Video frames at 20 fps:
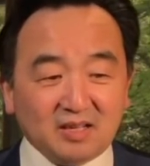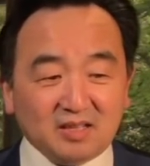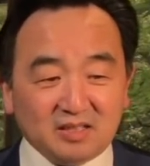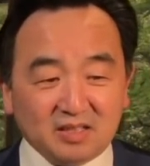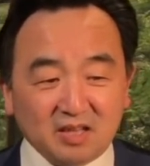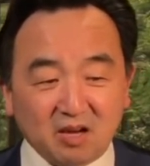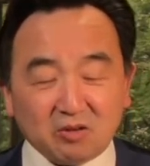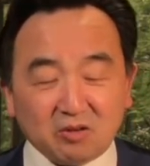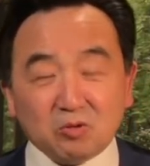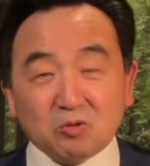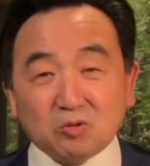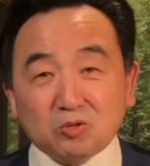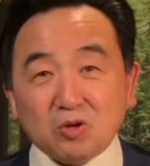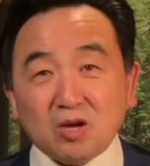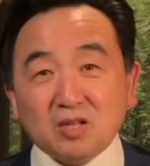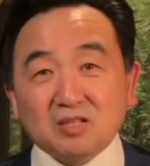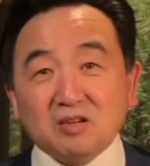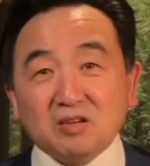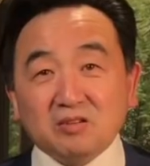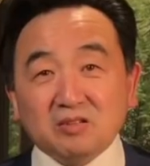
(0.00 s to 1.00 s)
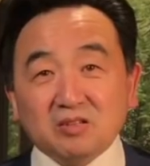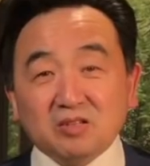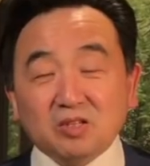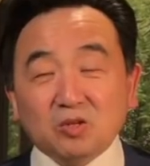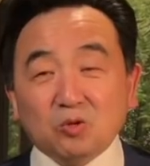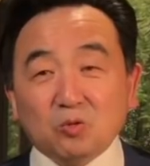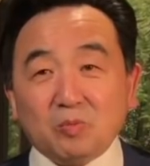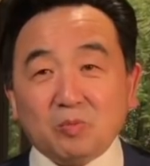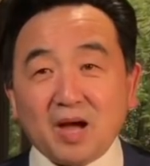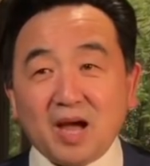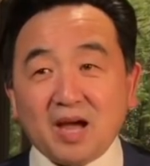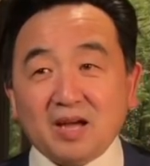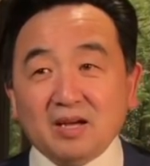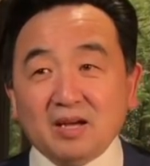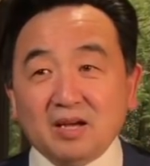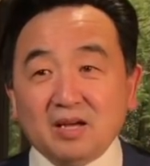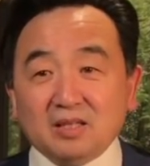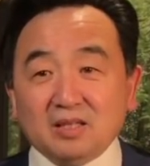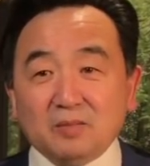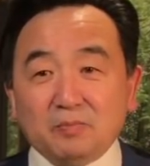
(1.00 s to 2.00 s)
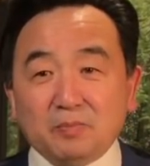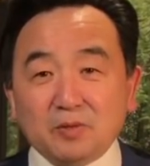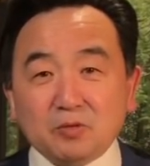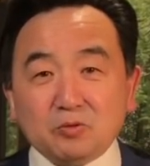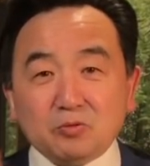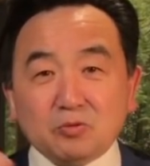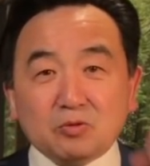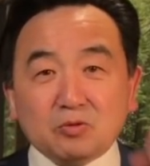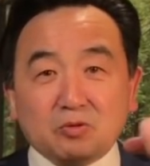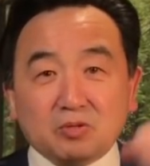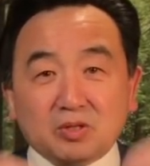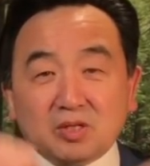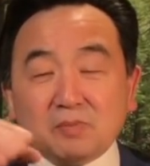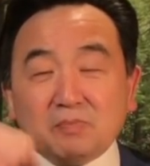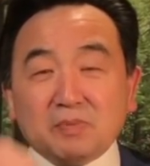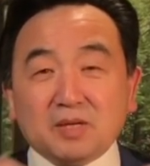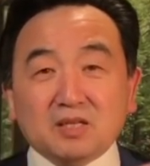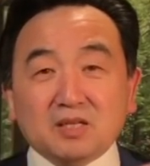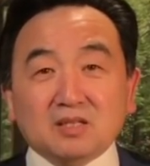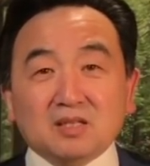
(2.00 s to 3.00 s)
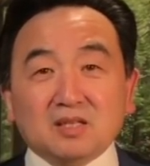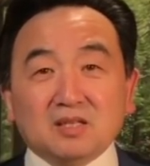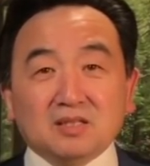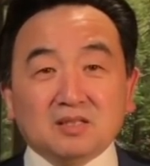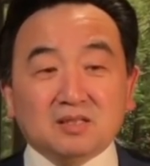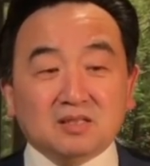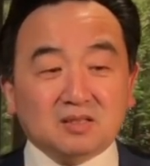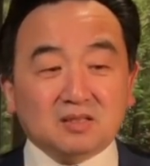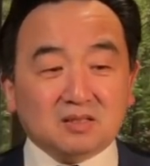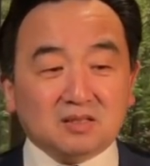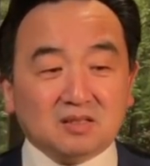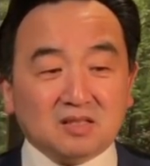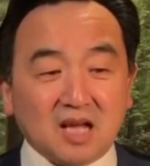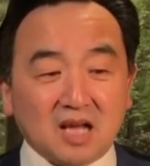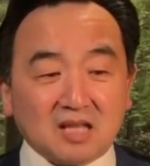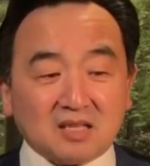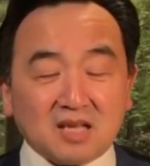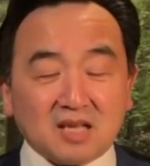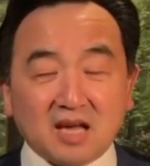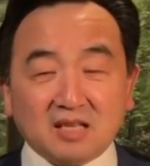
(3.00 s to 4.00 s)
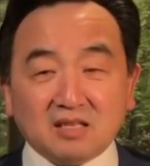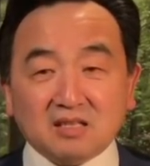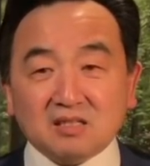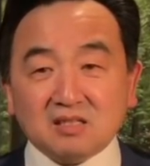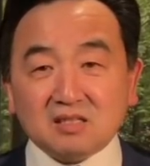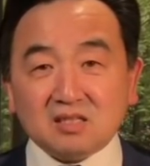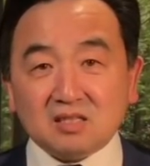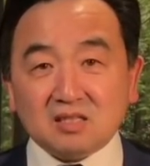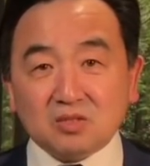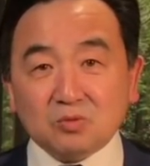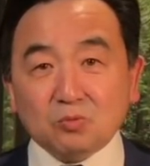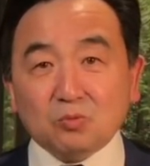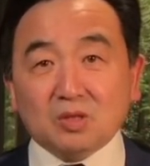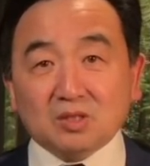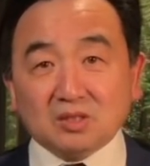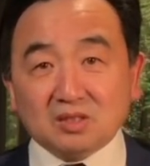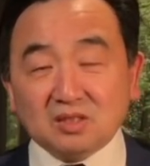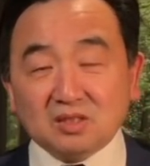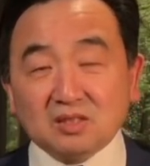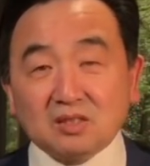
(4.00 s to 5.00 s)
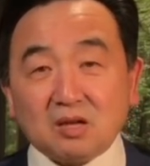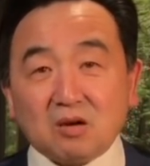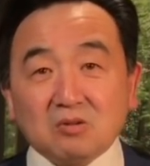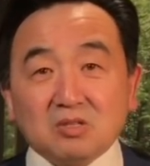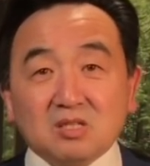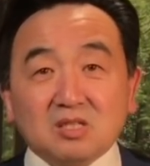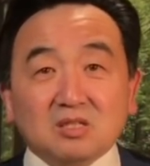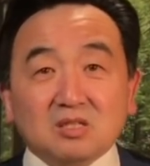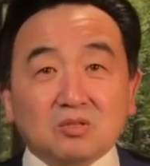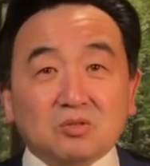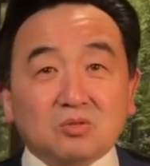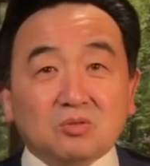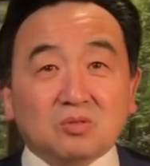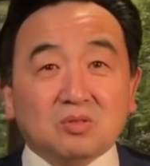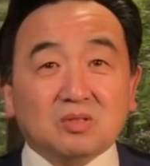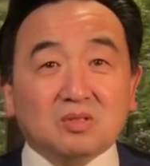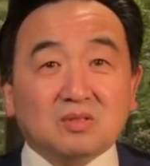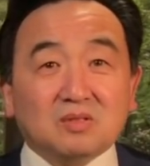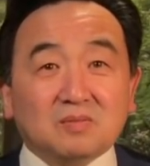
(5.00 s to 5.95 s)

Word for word: 你要给我创造一个右派，你必须有一个平衡，那才能使我得到生存。